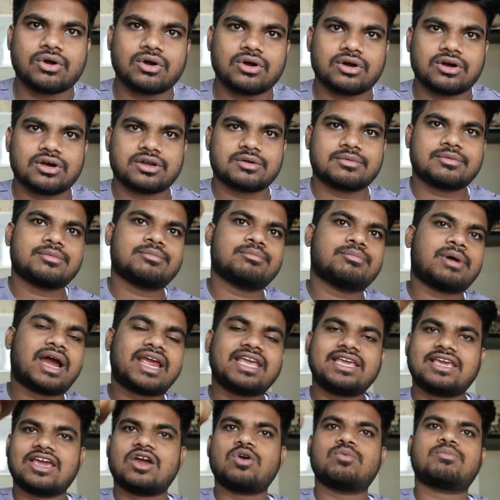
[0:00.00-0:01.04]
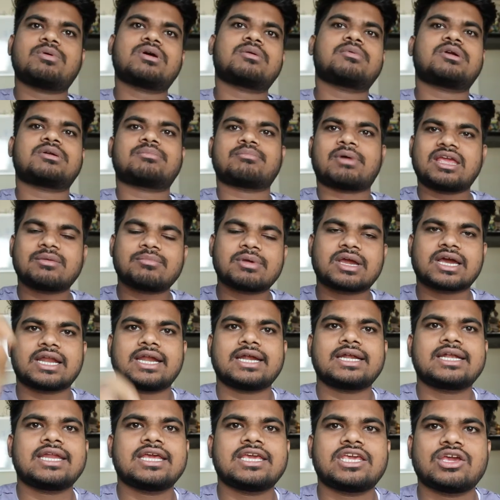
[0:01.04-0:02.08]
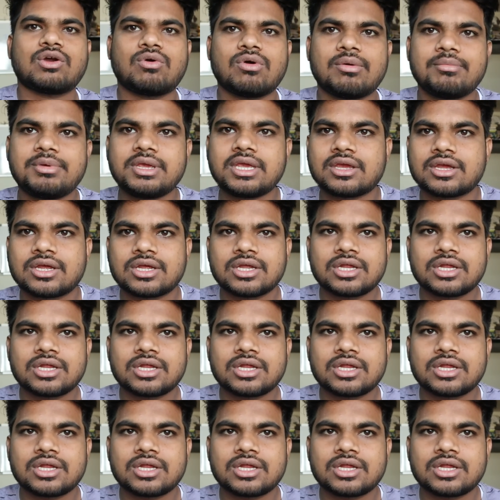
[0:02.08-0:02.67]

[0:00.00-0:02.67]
और माइक है ऊपर बट माइक में कनेक्ट नहीं किया हूँ अभी